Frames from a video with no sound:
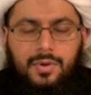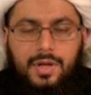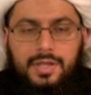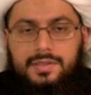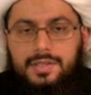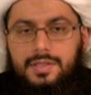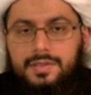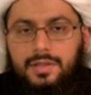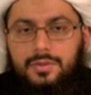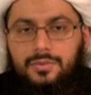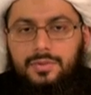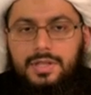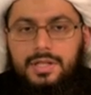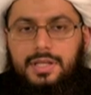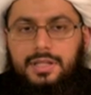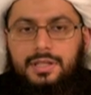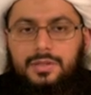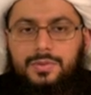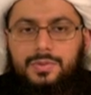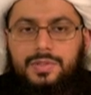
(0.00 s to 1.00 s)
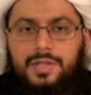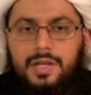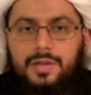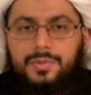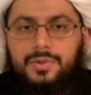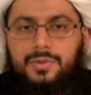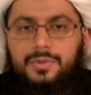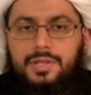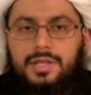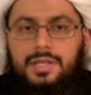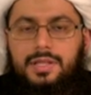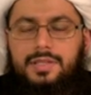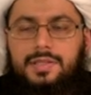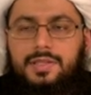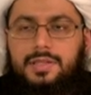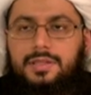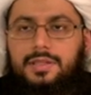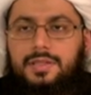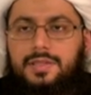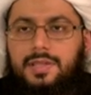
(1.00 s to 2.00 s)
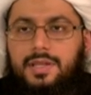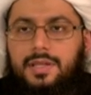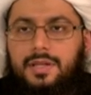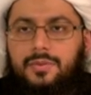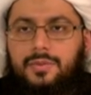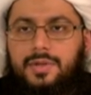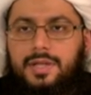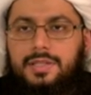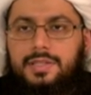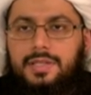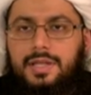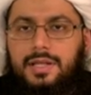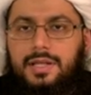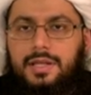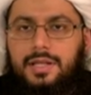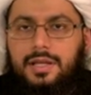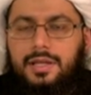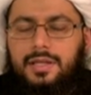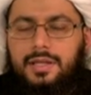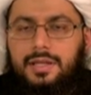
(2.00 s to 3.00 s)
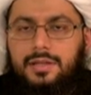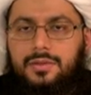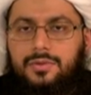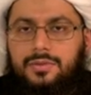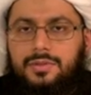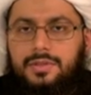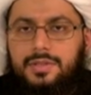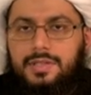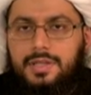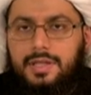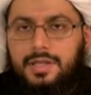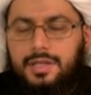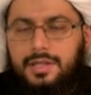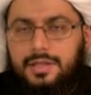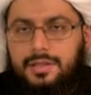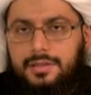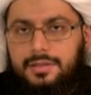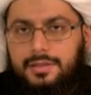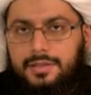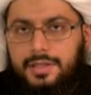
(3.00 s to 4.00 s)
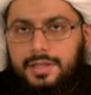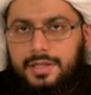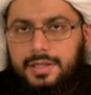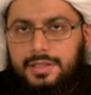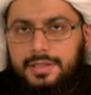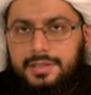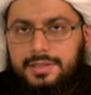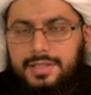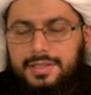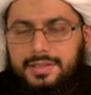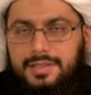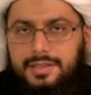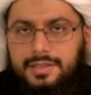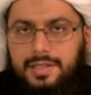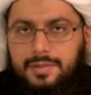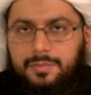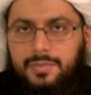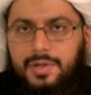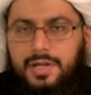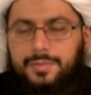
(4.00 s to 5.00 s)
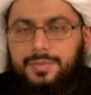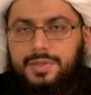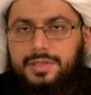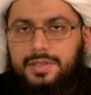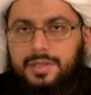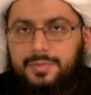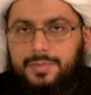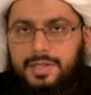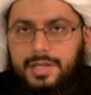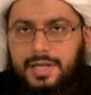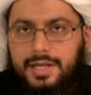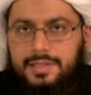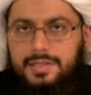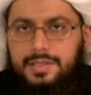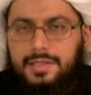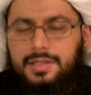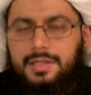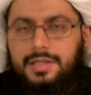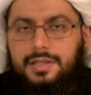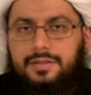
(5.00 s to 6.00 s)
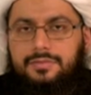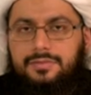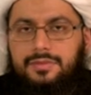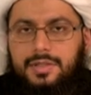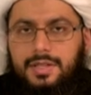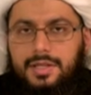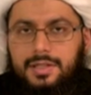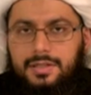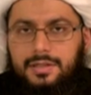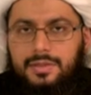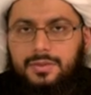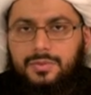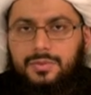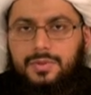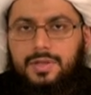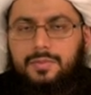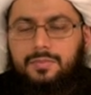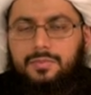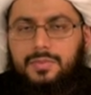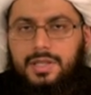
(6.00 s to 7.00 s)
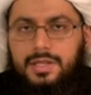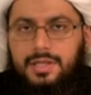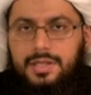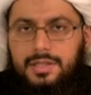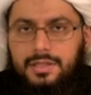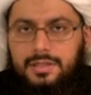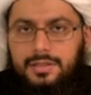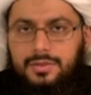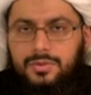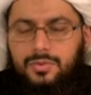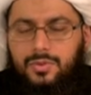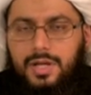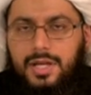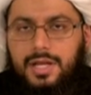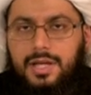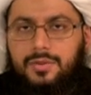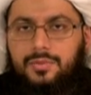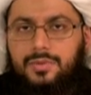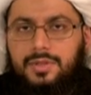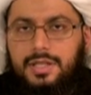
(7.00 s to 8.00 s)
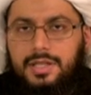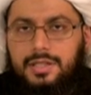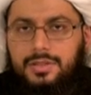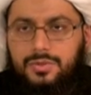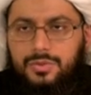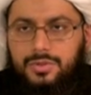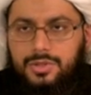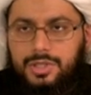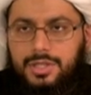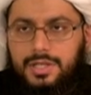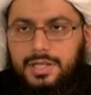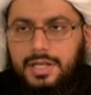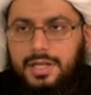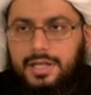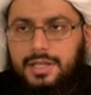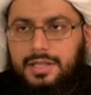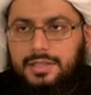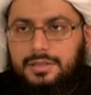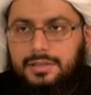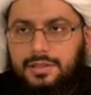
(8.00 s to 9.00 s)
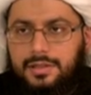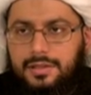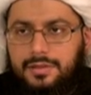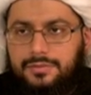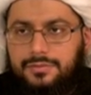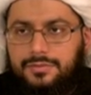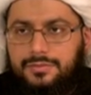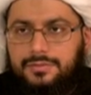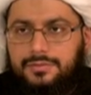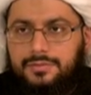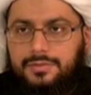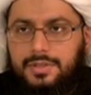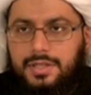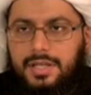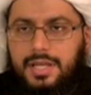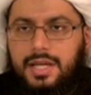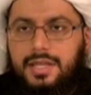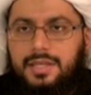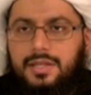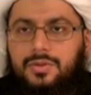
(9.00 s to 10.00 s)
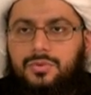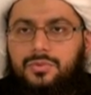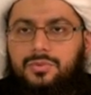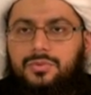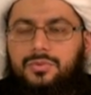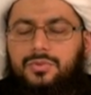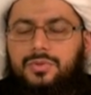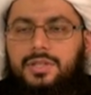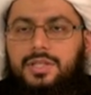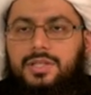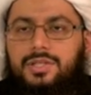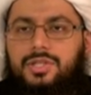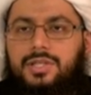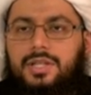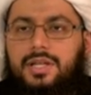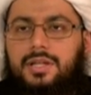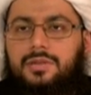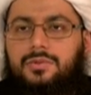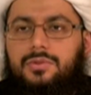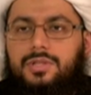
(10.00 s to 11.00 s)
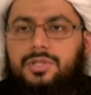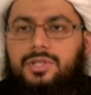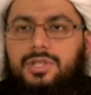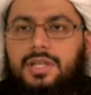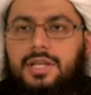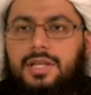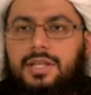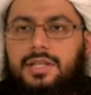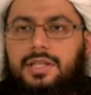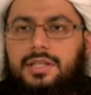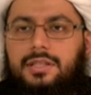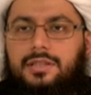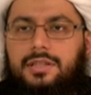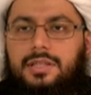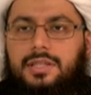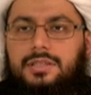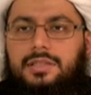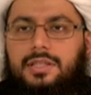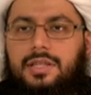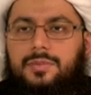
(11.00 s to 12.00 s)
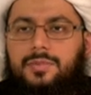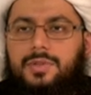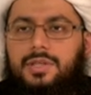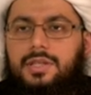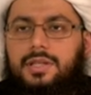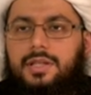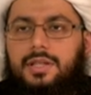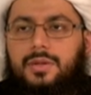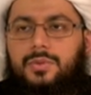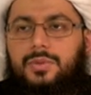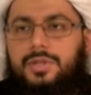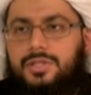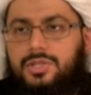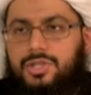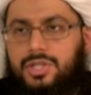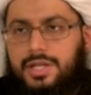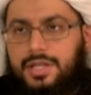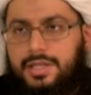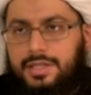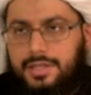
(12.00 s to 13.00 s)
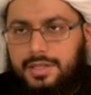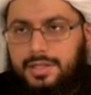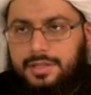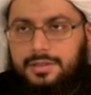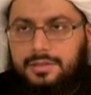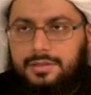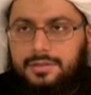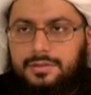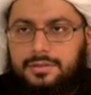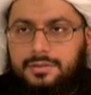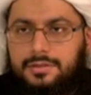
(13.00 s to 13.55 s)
وأنت تقول أنك تتابعنا لست سنوات على الأقل كنت يعني تتطبع بطبيعتنا في أنه لما تحاول أن تشكل على طرف لا يكون الإشكال إشكالا خطابيا أو إنشائيا